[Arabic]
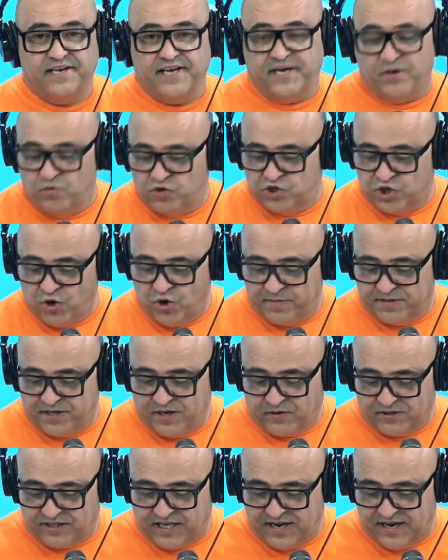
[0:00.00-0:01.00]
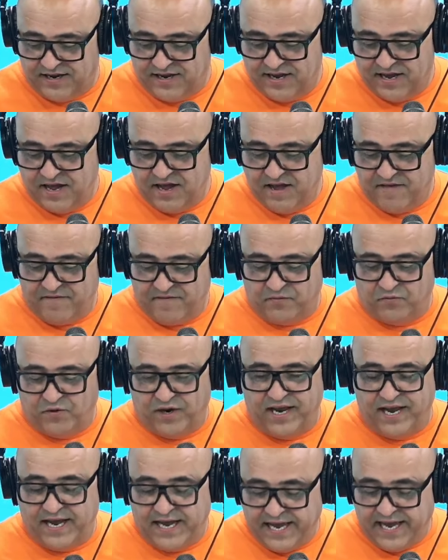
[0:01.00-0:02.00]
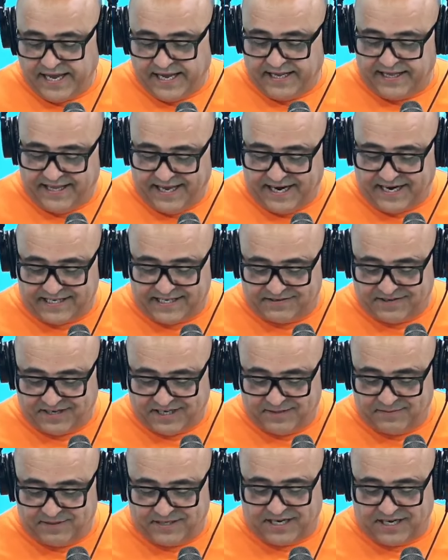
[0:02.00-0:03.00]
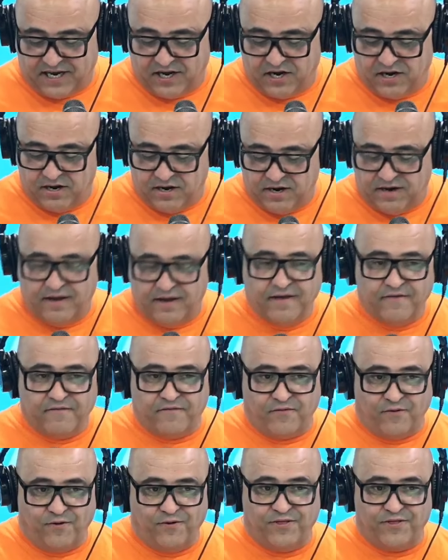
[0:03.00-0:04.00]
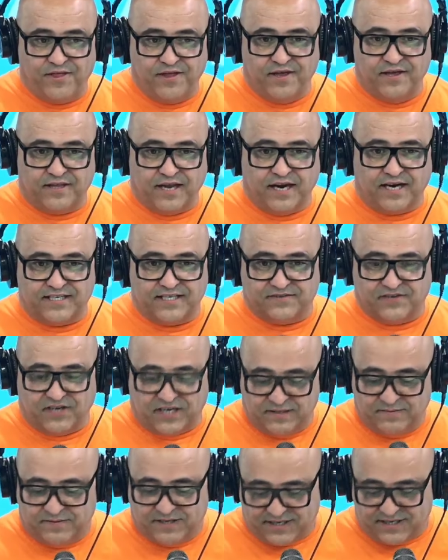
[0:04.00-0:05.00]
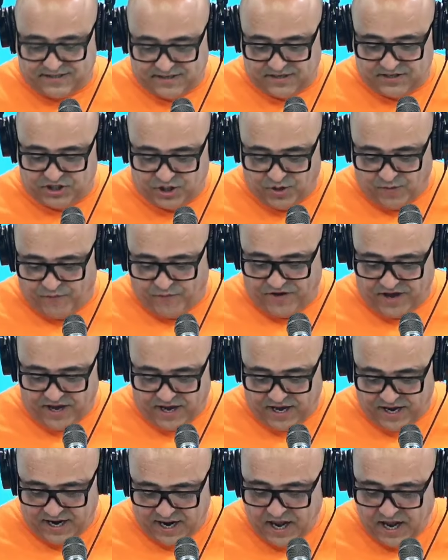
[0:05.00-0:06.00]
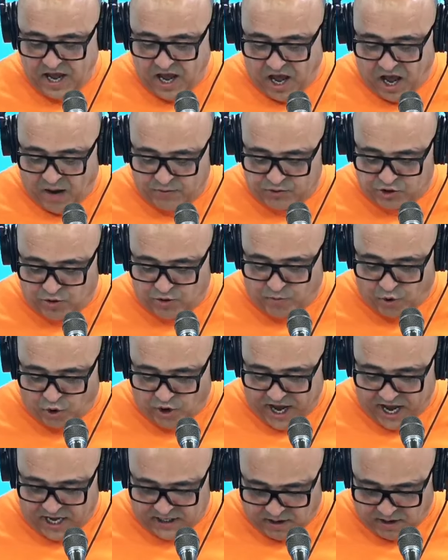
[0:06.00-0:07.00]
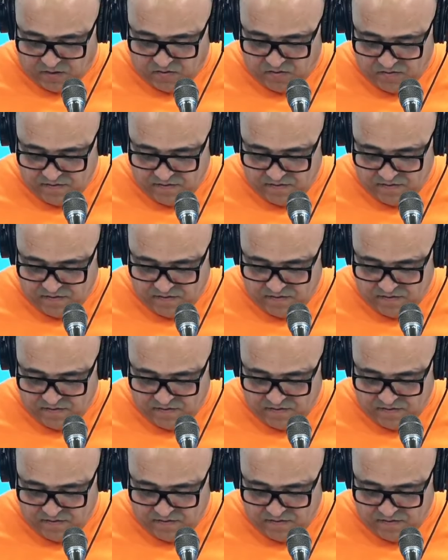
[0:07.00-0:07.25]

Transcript: لانه جاوبتها قلت لها فهمني ولا قالت لي ركز في خدمتك في عوض تركز في خدمتك تجاوب فيها انا ما نبلوكيها تو